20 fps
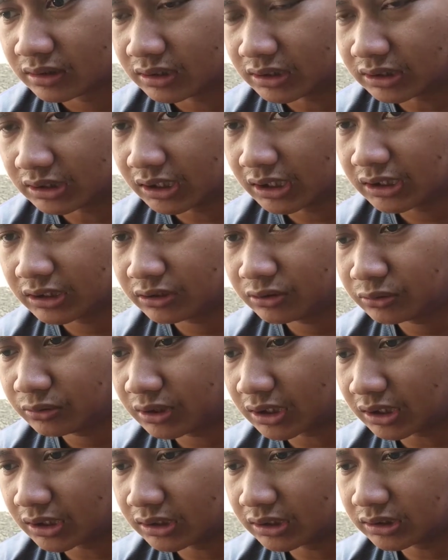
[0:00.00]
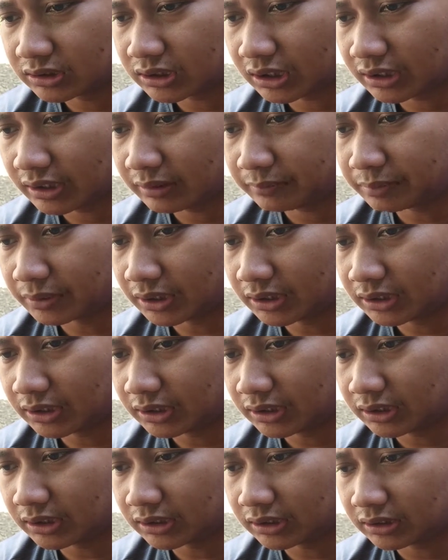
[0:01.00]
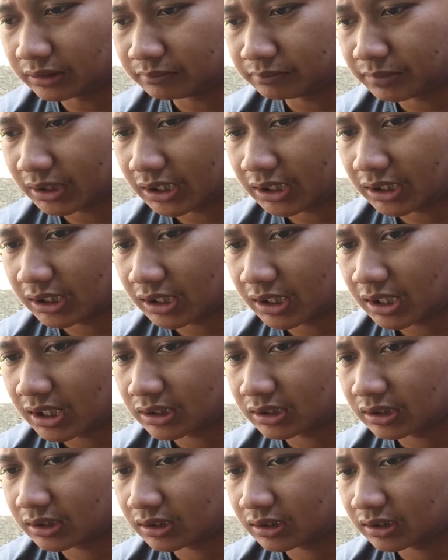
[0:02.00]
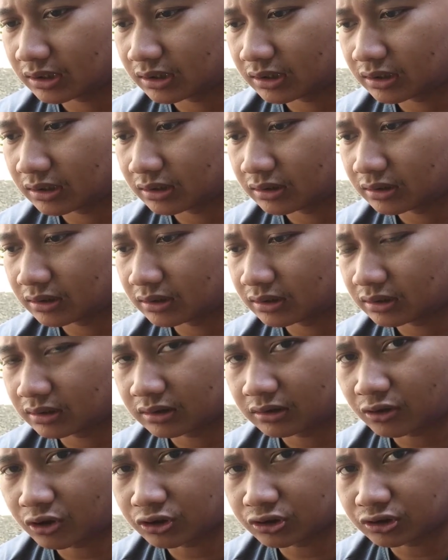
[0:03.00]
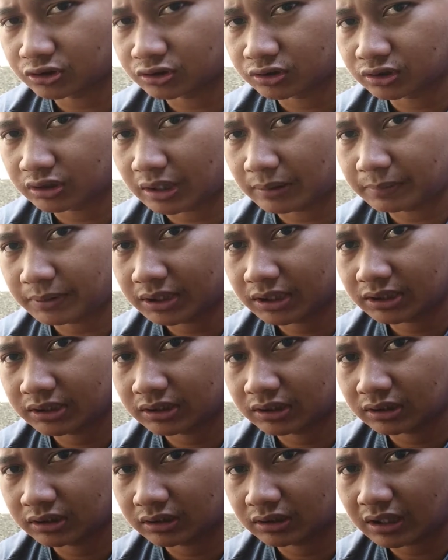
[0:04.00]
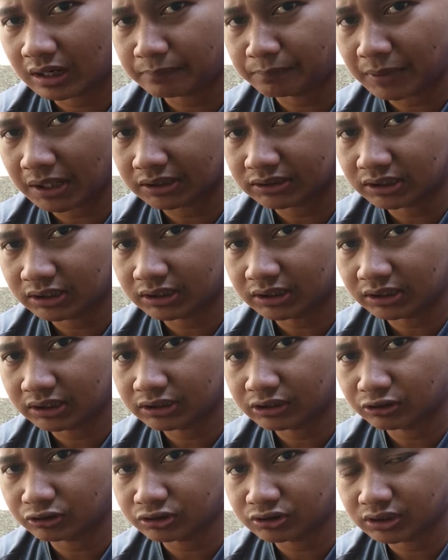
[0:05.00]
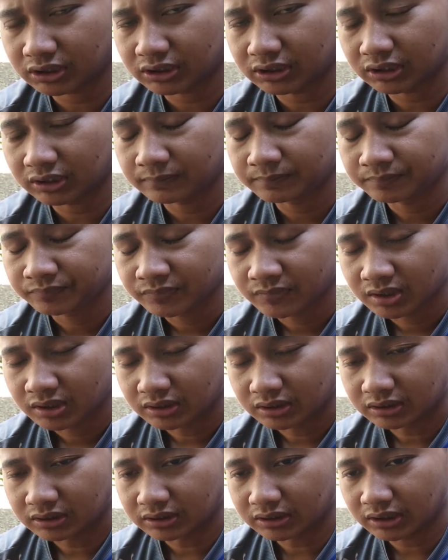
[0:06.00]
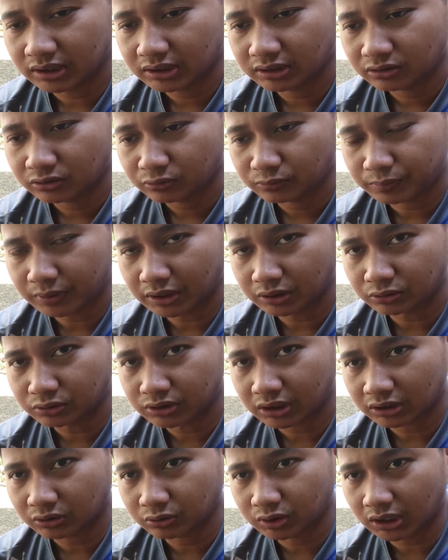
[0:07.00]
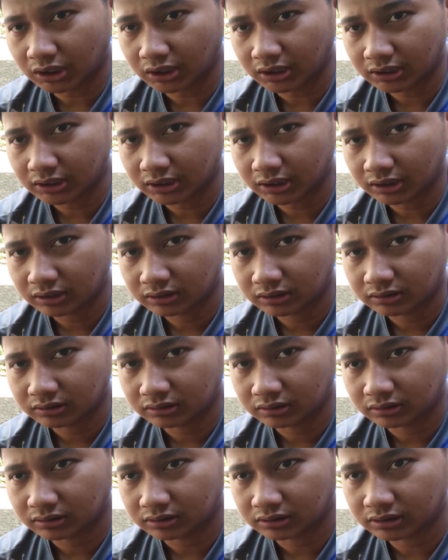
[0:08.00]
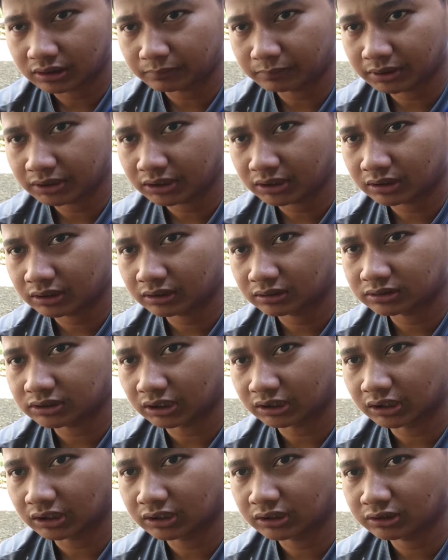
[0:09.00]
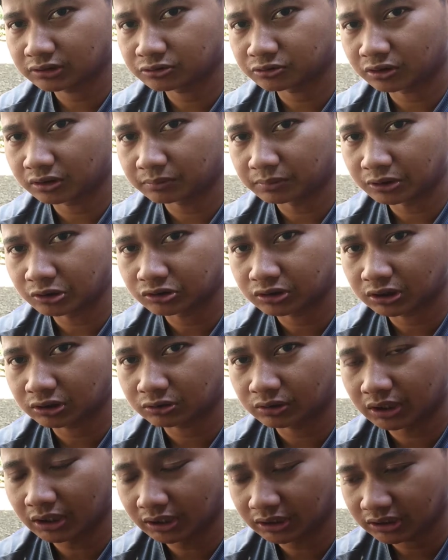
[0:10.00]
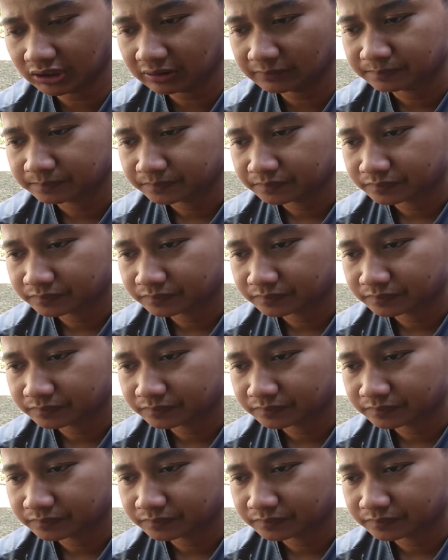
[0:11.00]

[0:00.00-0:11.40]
dia itu dari saya beli di tempat eh, kos apa lapaknya ya, kiosnya ya. Dia itu baru satu hari ya, sama yang jantan ini juga baru satu hari